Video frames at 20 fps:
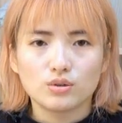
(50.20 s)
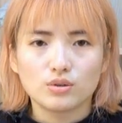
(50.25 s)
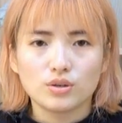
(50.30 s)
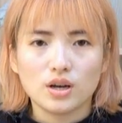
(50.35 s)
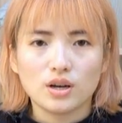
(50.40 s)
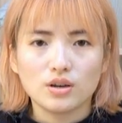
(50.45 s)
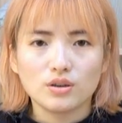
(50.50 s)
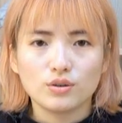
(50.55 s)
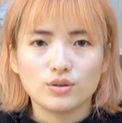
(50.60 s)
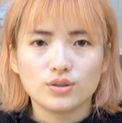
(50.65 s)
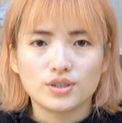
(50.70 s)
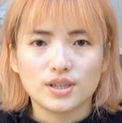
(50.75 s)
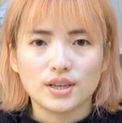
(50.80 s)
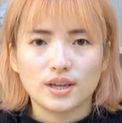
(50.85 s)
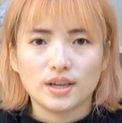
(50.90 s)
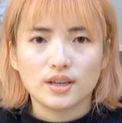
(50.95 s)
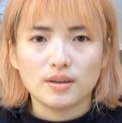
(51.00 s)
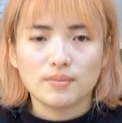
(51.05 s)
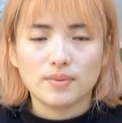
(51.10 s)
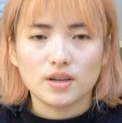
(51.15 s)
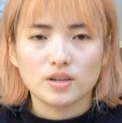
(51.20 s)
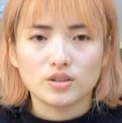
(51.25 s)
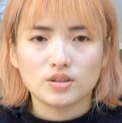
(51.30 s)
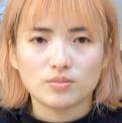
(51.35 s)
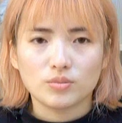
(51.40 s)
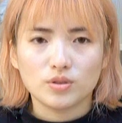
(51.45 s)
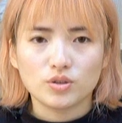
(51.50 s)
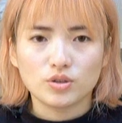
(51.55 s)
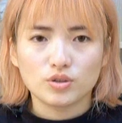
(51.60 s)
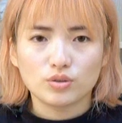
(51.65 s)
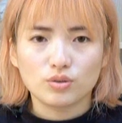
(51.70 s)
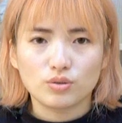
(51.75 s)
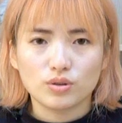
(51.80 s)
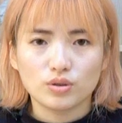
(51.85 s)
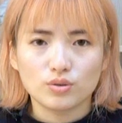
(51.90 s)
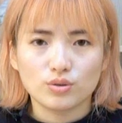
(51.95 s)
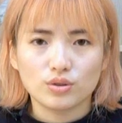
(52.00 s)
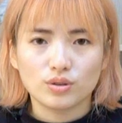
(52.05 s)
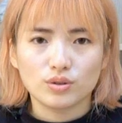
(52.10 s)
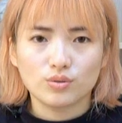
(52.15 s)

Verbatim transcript: 只要有钱，一般什么事都会做